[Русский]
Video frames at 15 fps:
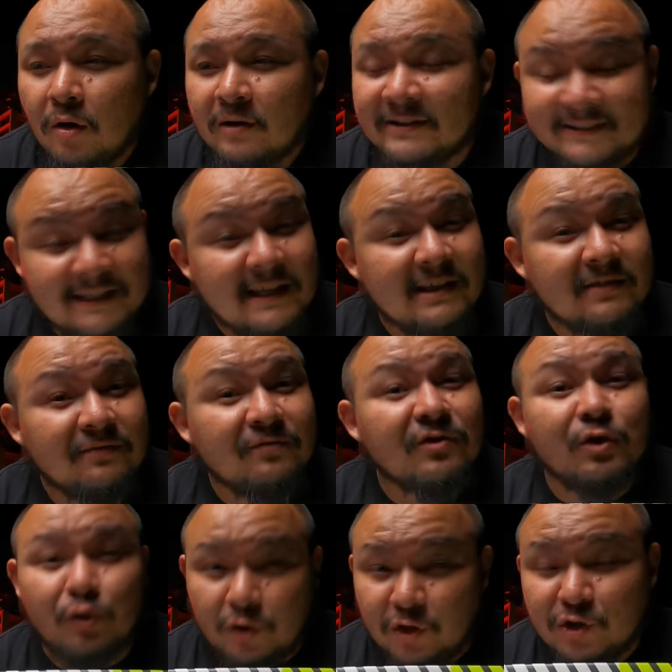Здесь
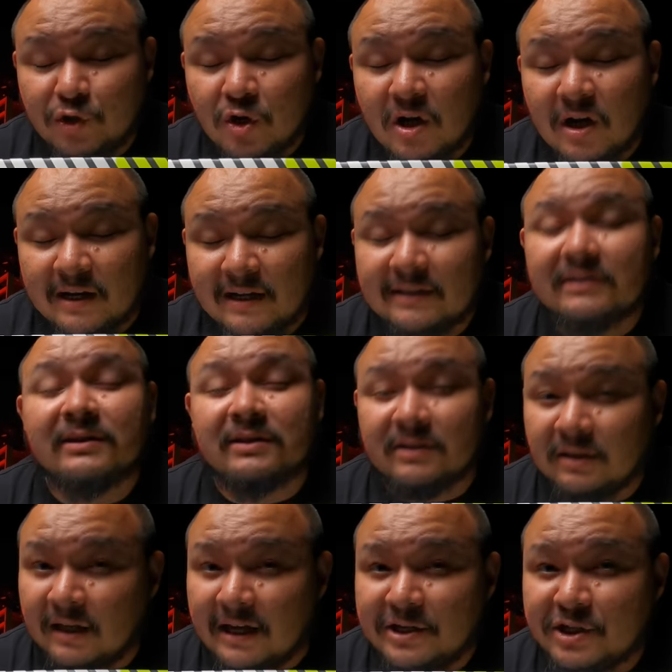все еще гораздо
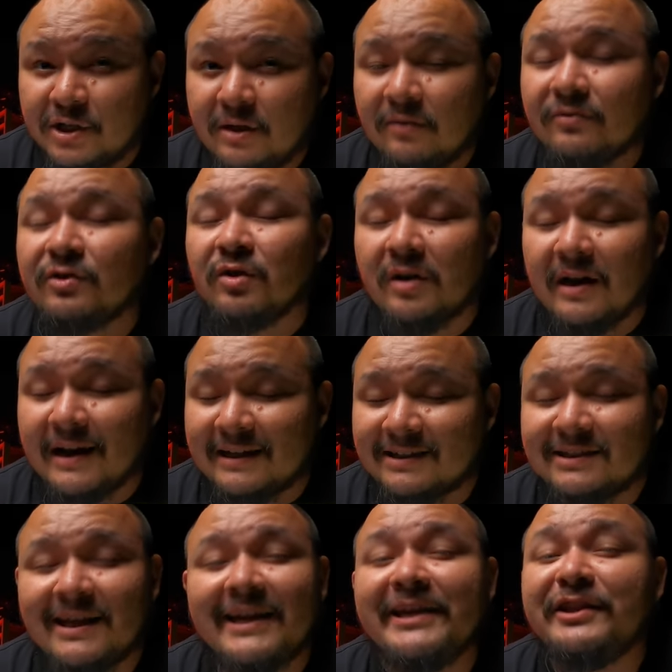слаще, все
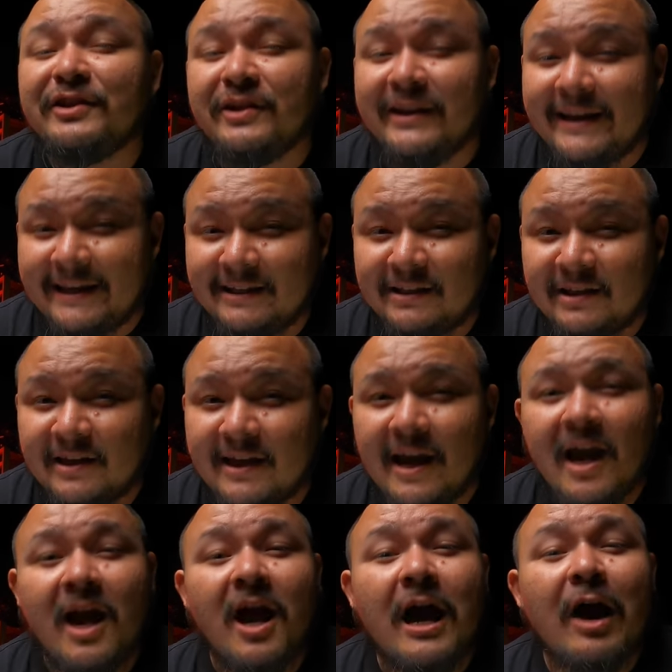гораздо интереснее
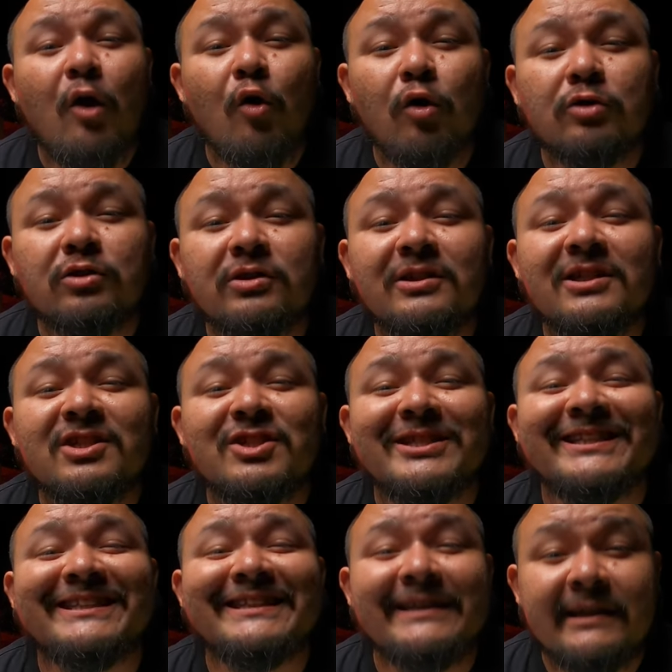от
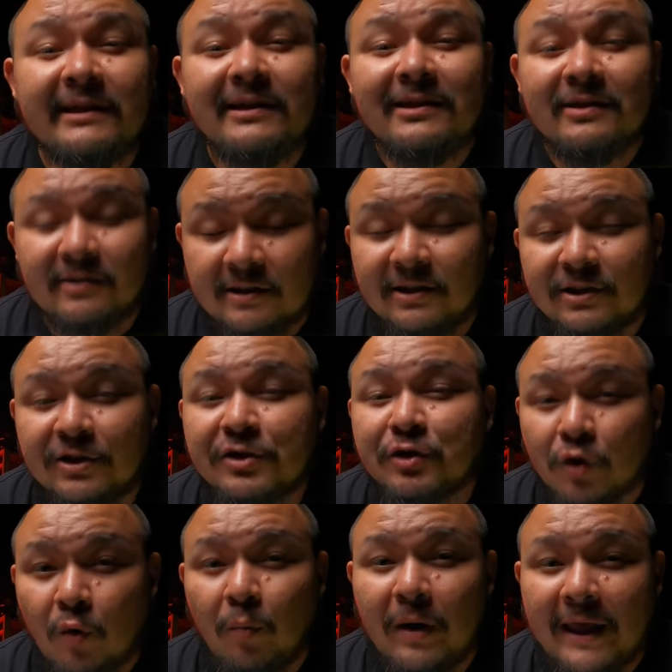6 тысяч
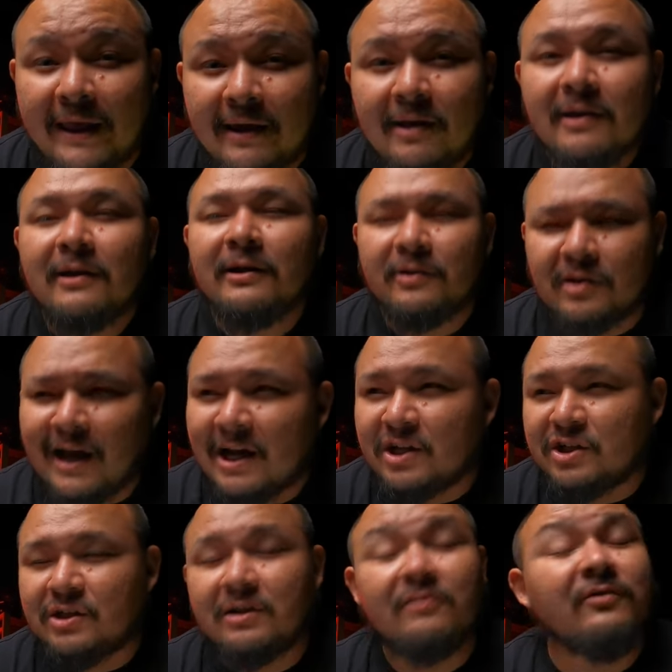рублей.
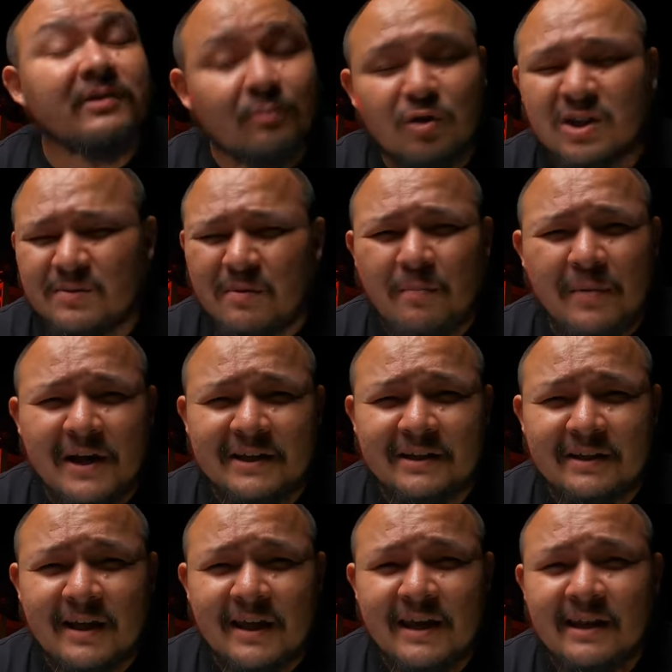Также возможно попасть на
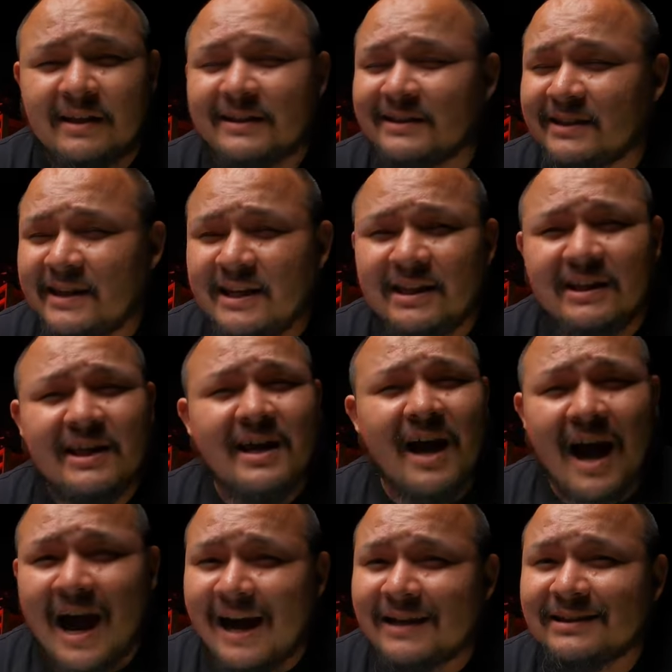какие-то скидки,
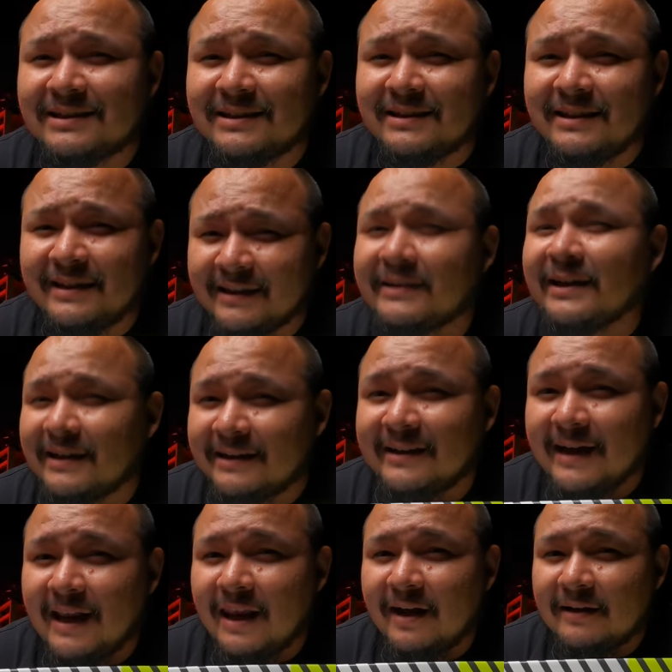акции и так
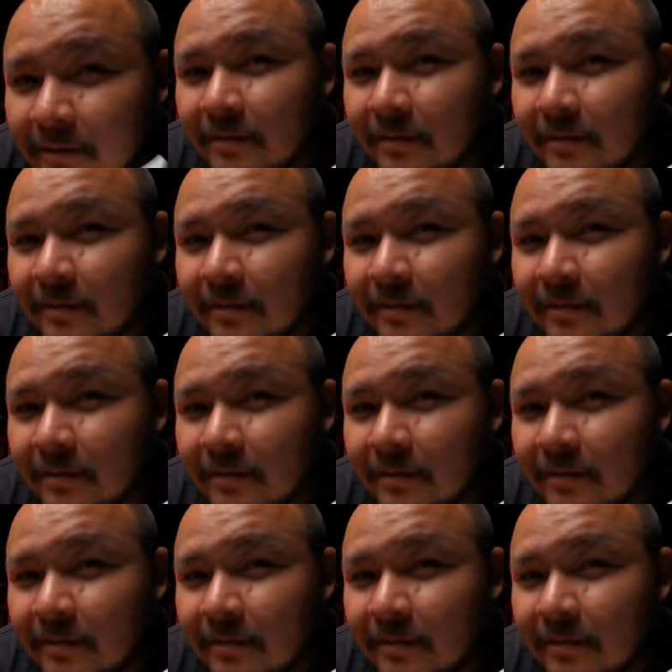далее.